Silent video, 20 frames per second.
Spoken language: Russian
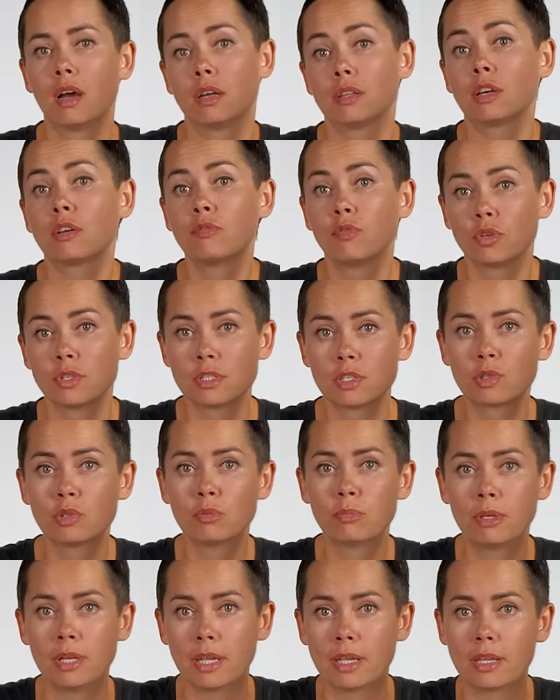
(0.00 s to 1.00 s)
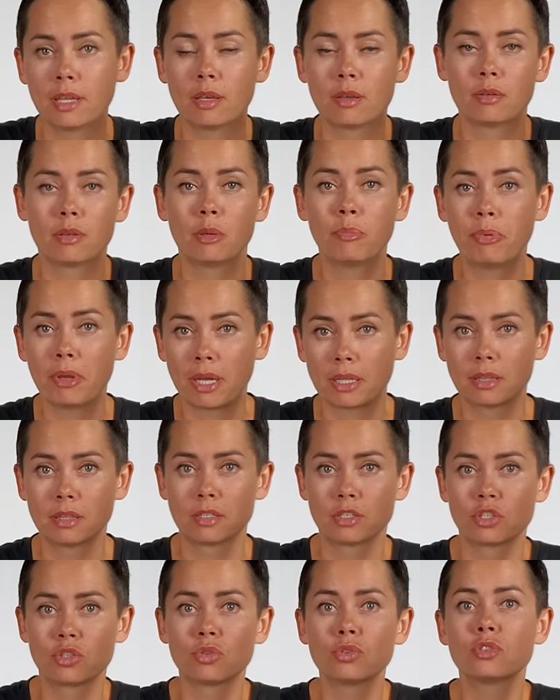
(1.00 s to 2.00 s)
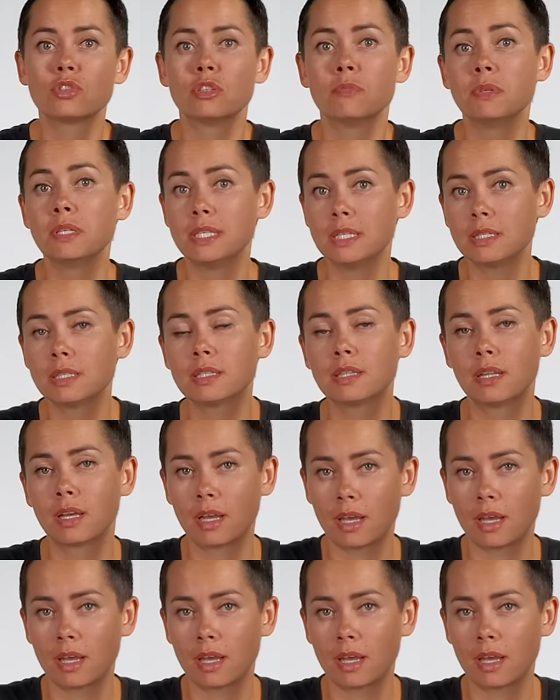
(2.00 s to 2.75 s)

А, так вот, заглубление и пятна, что с ними делать на